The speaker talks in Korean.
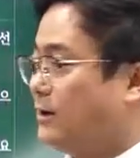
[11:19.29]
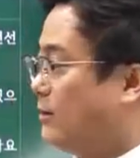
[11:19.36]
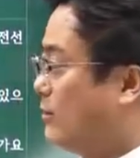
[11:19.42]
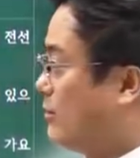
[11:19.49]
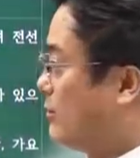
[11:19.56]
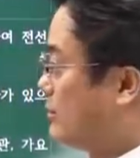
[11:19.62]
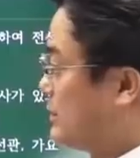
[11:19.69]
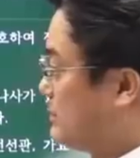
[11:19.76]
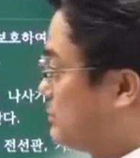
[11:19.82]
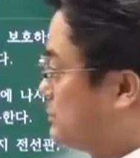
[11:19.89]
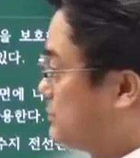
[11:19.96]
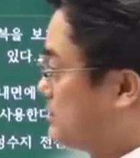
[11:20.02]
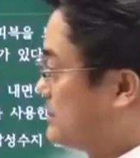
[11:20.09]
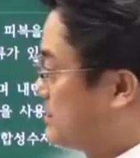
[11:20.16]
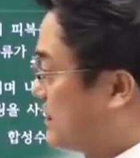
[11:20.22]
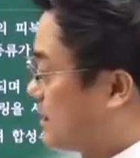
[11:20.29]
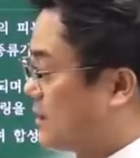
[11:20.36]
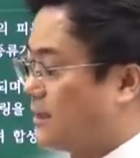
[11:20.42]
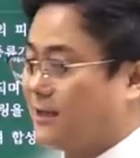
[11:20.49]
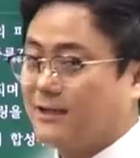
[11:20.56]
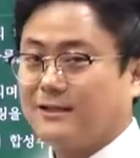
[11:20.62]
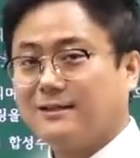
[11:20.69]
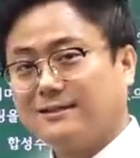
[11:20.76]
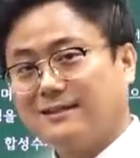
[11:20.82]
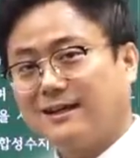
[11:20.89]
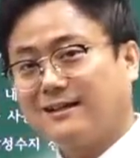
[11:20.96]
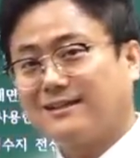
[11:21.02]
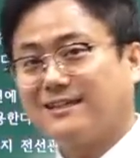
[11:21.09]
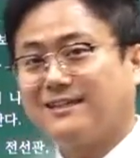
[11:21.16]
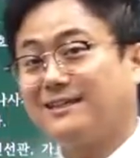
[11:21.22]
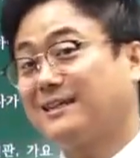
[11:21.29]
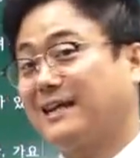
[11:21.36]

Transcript: 어, 이 부분은 제가 딱히